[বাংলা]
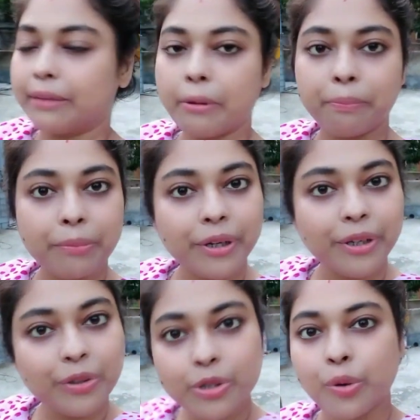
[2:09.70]

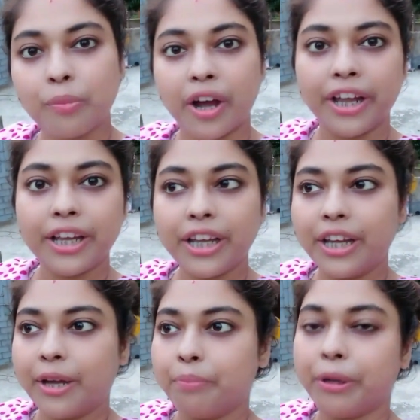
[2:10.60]
বিভিন্ন সময়
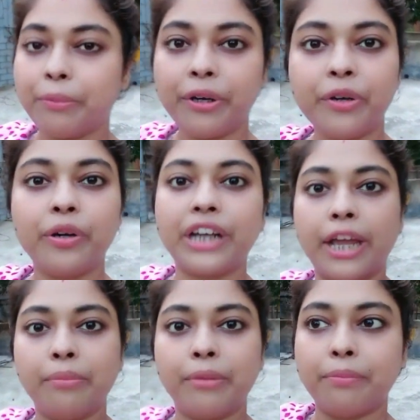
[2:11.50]
বিভিন্ন
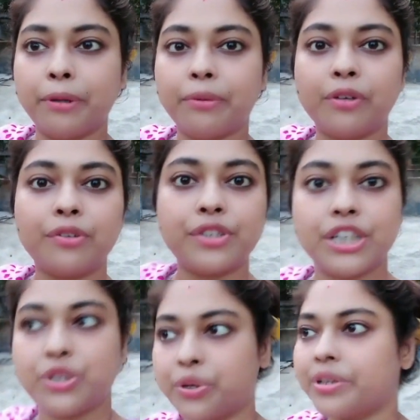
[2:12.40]
টাইমে বিভিন্ন
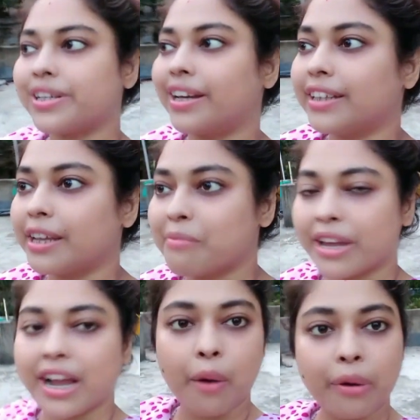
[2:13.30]
সিচুয়েশানে দেখবে
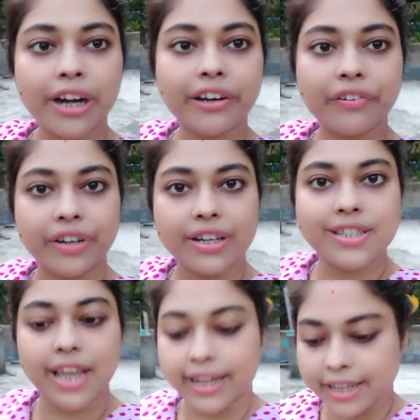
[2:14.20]
খাওয়ার একটা ক্রেজ
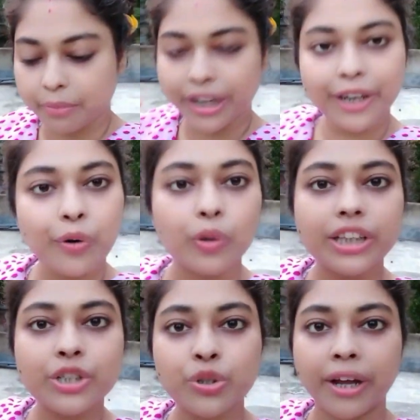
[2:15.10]
থাকে যেমন এই
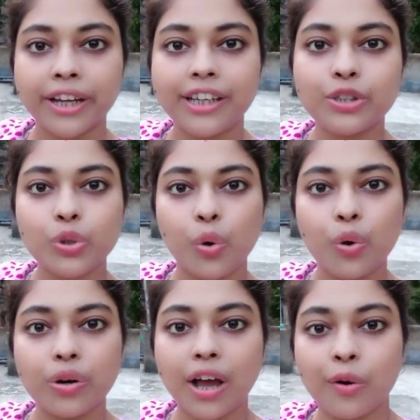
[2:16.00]
রথের সময় কিছু
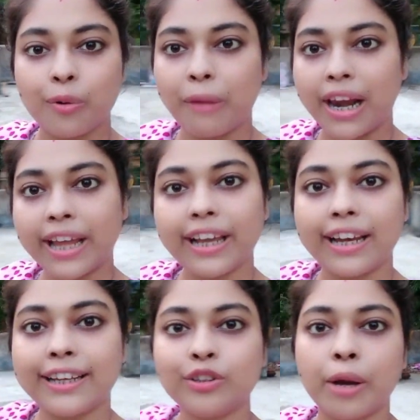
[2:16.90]
হোক না হোক মেলায়
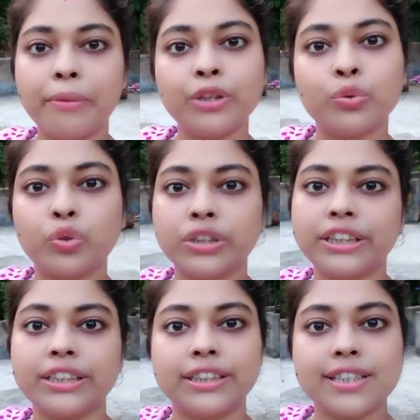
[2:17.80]
গেলে কিন্তু আমরা দুটো
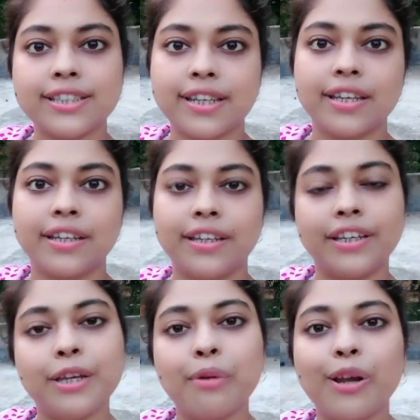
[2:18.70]
তিনটে জিনিস ঠিক কিনি
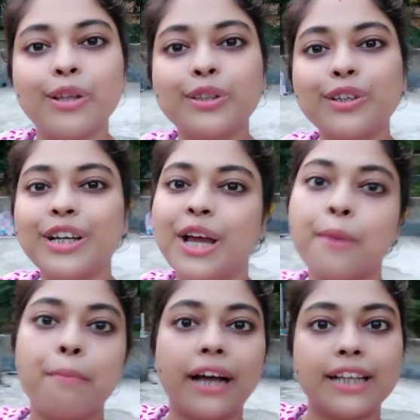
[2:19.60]
কী বলো তো
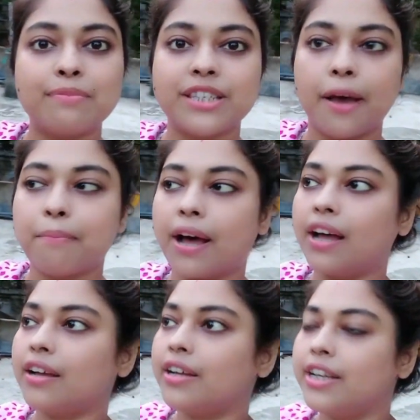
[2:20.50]
বাদাম ছাপা
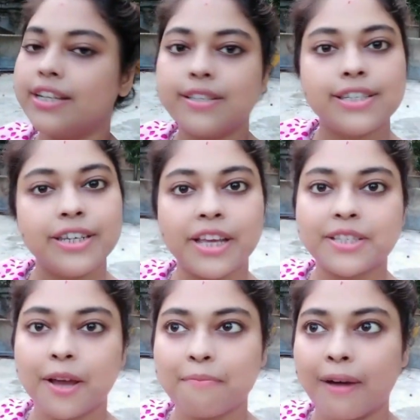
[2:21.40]
চিড়ে
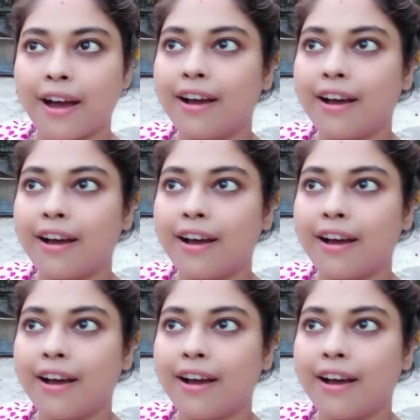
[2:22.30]
ছাপা